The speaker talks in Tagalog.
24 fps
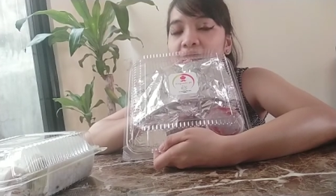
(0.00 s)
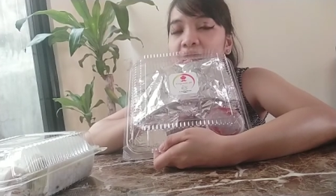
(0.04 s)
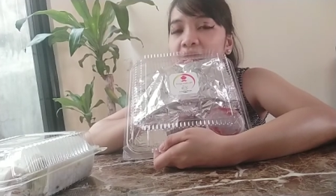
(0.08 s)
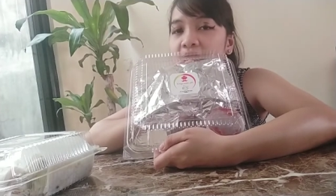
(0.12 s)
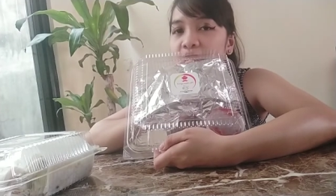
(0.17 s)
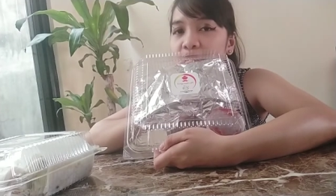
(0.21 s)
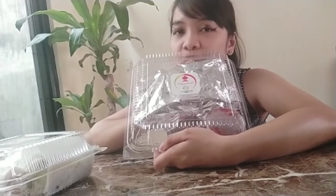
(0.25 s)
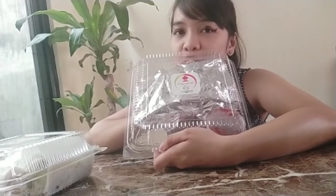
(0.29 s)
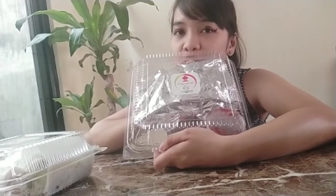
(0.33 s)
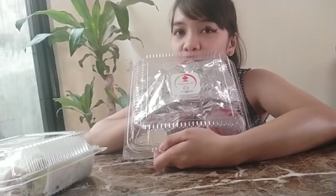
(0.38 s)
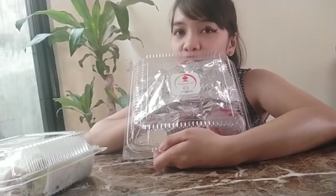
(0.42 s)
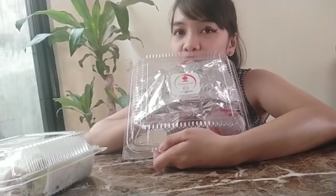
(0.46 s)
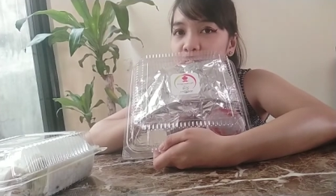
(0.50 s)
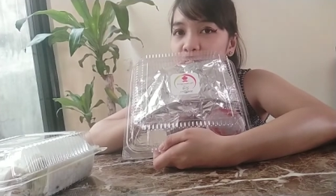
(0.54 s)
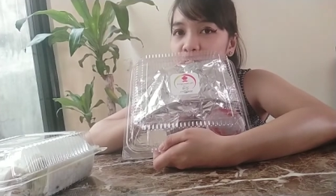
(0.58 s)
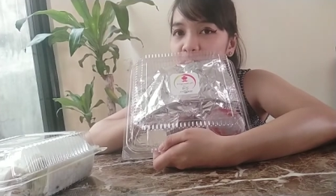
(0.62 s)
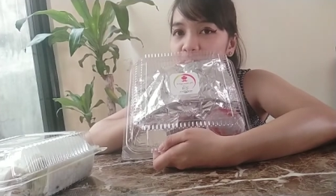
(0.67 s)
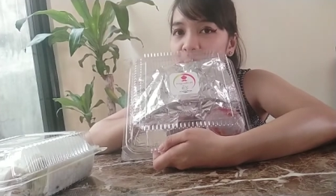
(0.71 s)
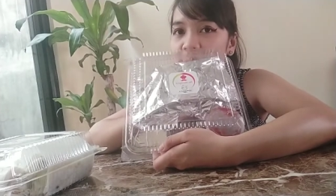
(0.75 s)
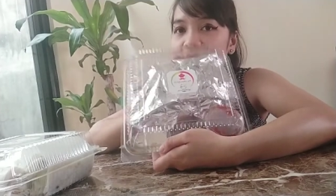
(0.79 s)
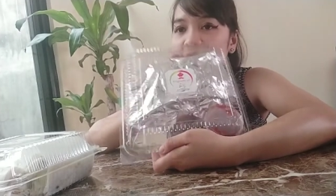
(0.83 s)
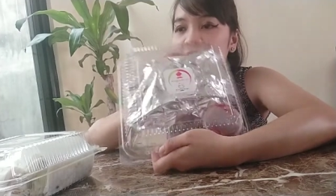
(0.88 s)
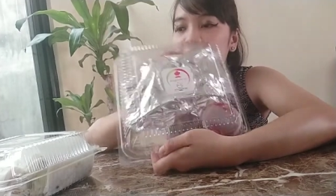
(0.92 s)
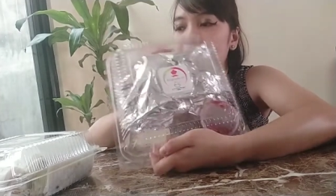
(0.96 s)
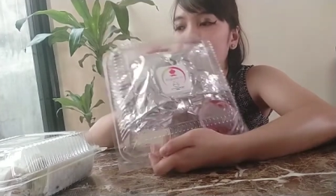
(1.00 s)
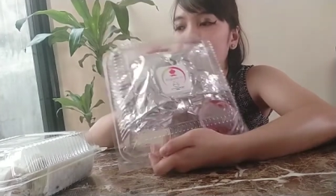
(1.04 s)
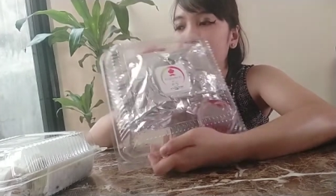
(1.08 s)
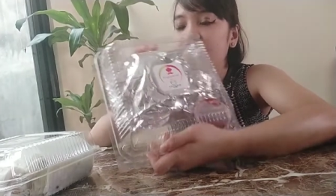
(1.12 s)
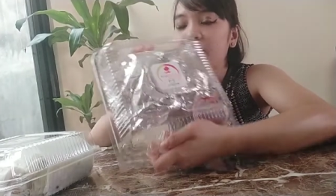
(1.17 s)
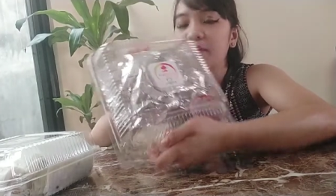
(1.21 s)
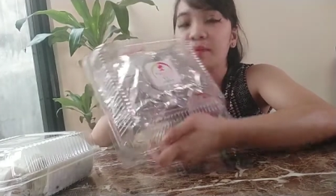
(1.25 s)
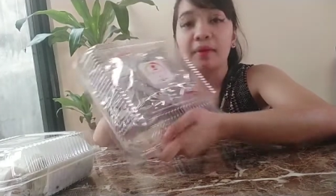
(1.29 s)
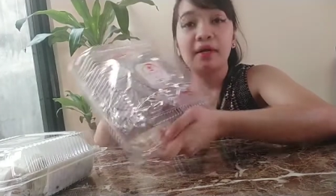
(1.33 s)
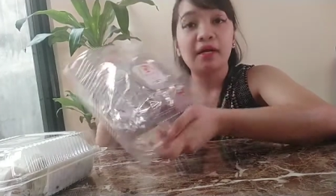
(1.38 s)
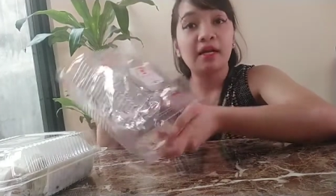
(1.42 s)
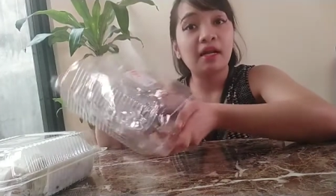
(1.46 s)
I don't know why,
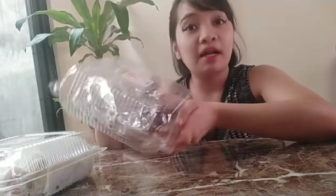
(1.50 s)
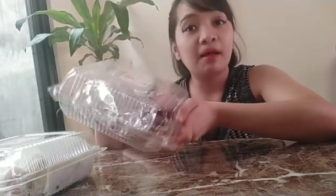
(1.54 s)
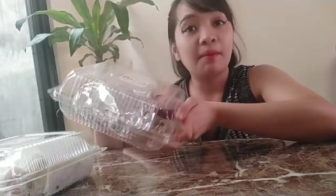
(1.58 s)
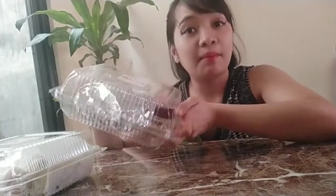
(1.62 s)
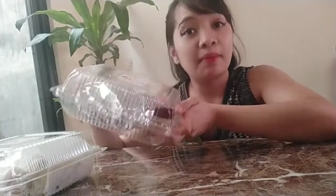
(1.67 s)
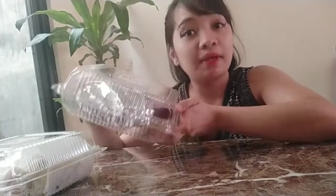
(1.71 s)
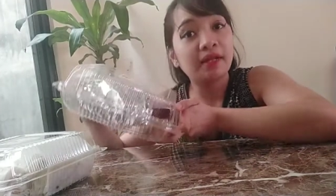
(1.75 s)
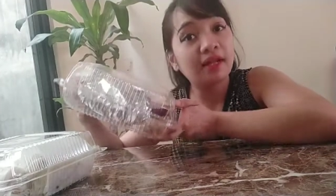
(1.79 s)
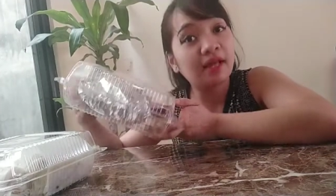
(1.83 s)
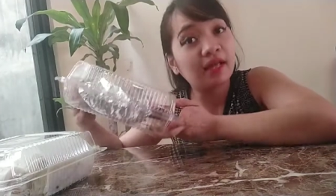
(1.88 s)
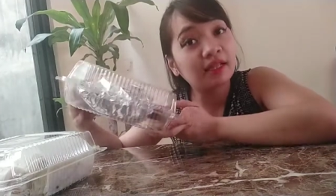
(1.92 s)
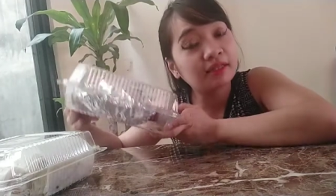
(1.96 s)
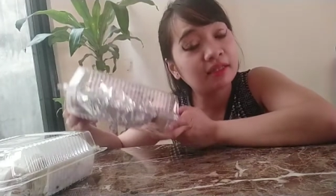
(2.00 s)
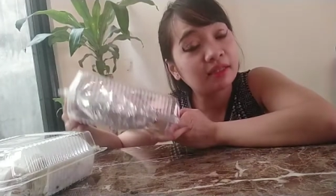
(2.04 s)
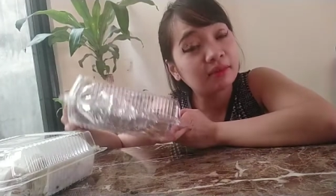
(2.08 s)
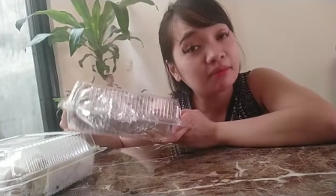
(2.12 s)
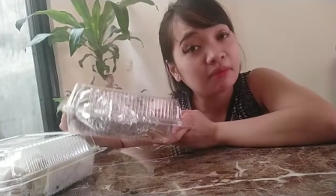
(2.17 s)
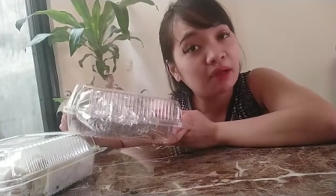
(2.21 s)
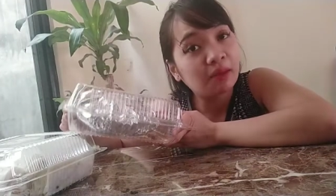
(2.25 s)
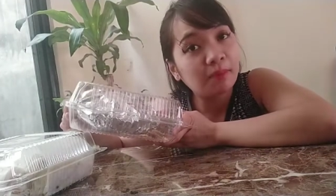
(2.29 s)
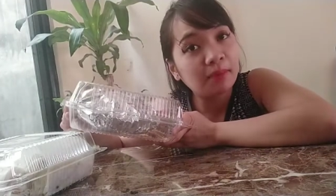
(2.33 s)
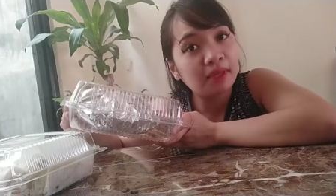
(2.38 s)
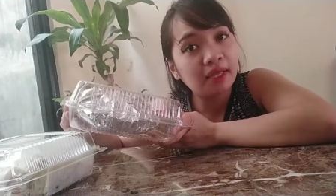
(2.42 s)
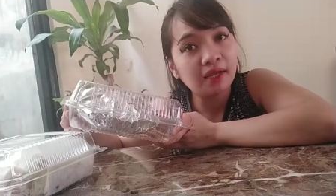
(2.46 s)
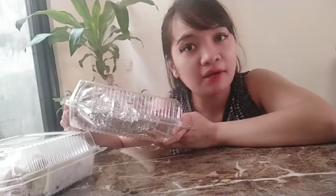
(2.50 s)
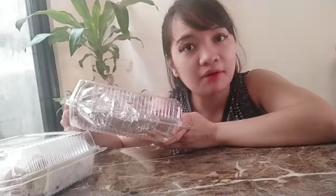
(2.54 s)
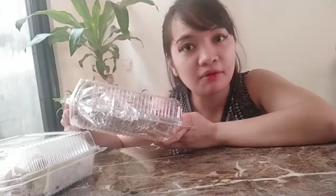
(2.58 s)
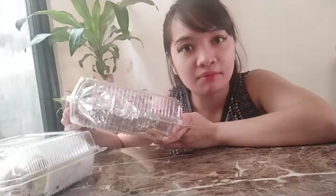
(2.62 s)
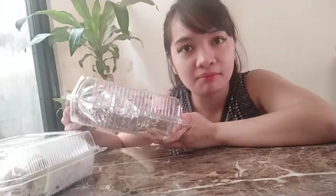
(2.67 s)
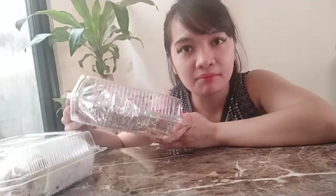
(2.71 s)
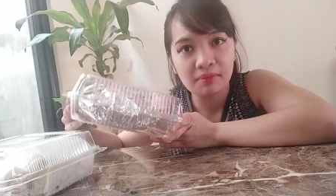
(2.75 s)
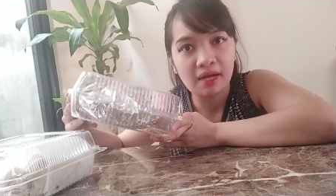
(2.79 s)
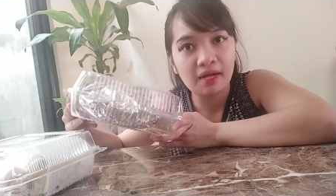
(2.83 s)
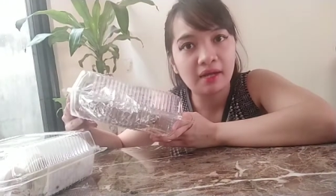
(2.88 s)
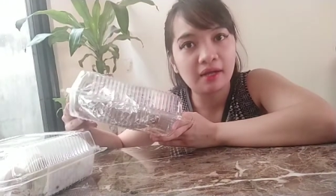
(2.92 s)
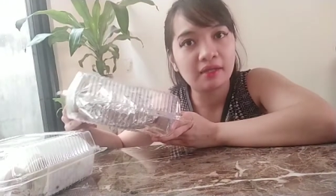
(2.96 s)
pero malalaman natin mamaya
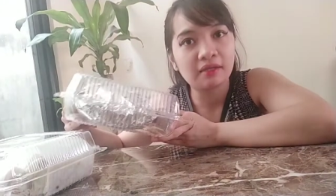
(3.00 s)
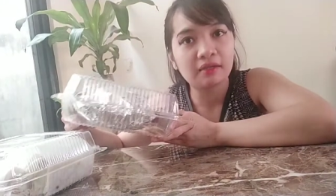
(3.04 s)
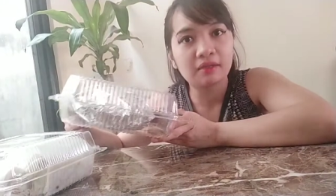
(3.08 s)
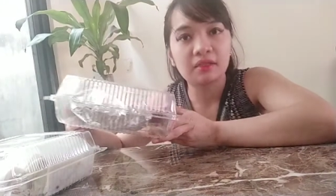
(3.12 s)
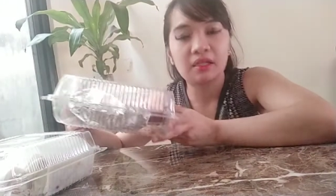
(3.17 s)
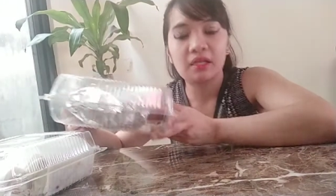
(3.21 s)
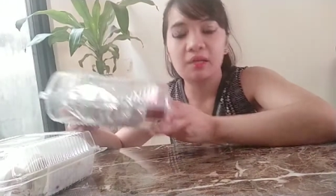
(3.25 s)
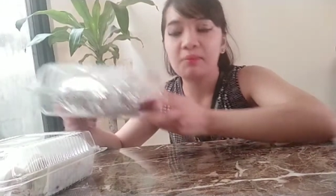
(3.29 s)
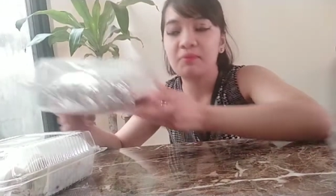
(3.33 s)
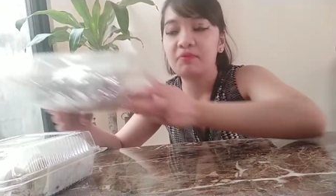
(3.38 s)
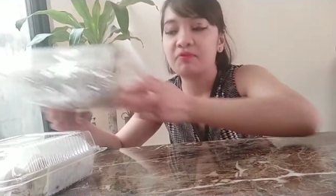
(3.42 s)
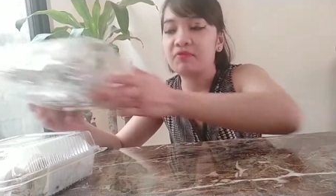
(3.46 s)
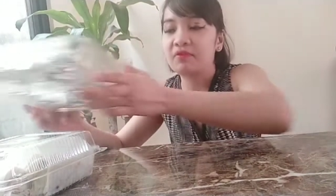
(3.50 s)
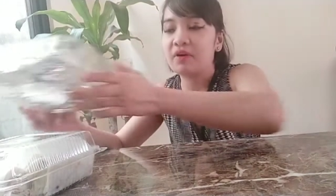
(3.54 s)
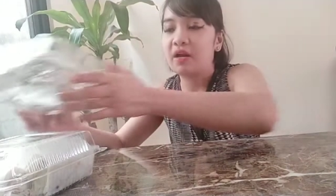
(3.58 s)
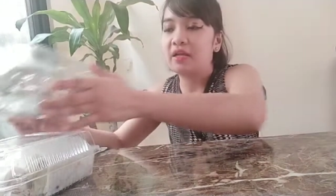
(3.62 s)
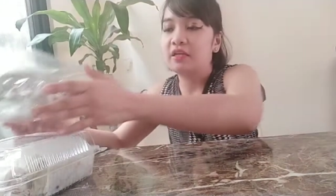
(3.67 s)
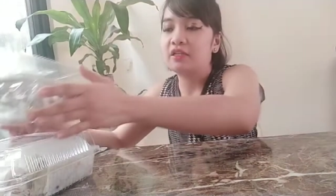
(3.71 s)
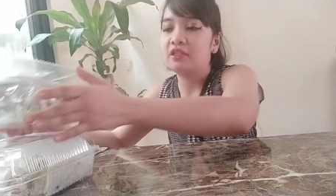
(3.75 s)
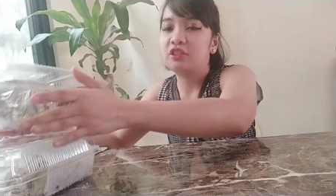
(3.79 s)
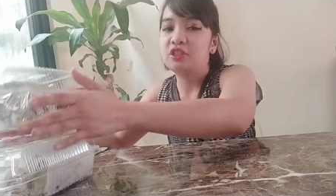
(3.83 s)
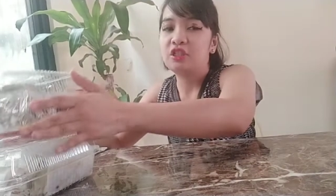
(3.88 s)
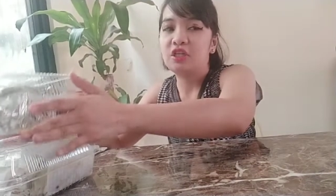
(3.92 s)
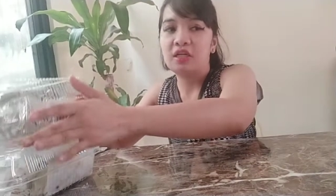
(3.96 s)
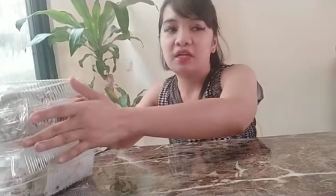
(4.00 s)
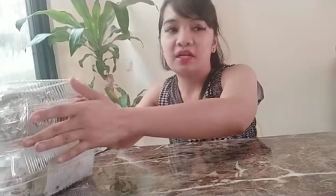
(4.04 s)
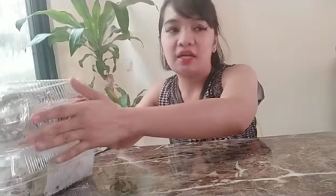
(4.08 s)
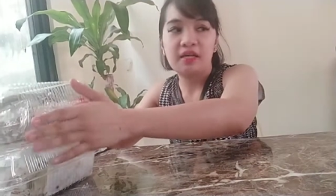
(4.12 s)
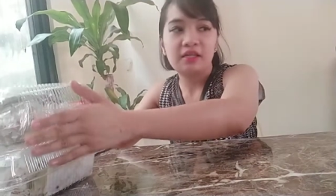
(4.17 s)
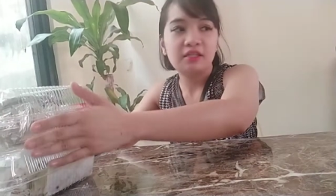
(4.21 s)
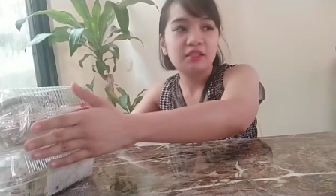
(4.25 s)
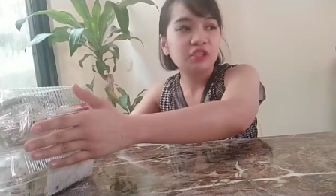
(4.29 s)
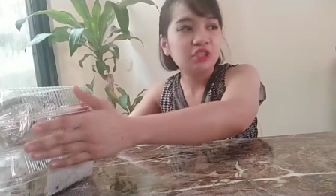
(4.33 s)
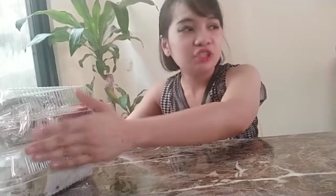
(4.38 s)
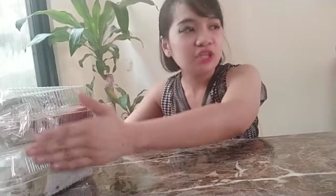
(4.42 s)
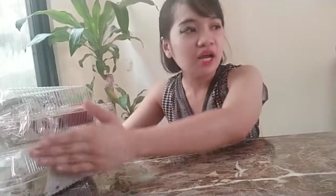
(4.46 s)
kung bakit deep fried
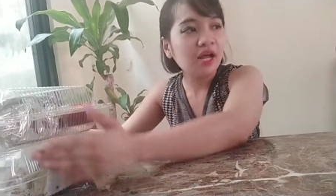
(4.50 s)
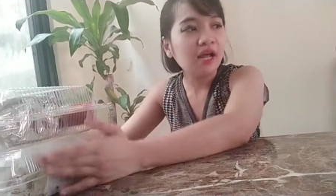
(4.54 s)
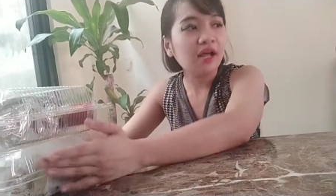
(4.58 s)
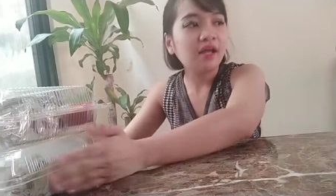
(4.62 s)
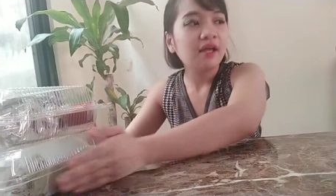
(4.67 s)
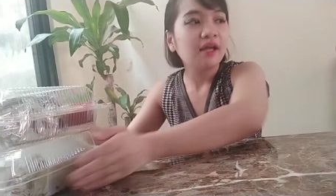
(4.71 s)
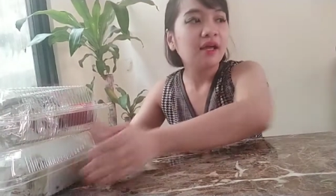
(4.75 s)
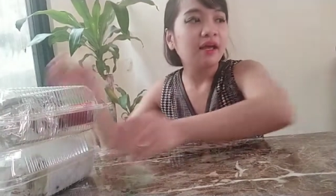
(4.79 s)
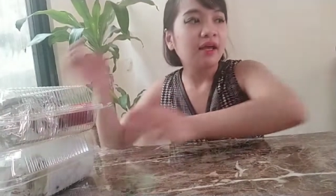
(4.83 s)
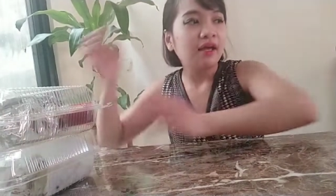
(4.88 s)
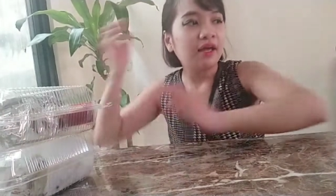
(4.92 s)
chicken siya.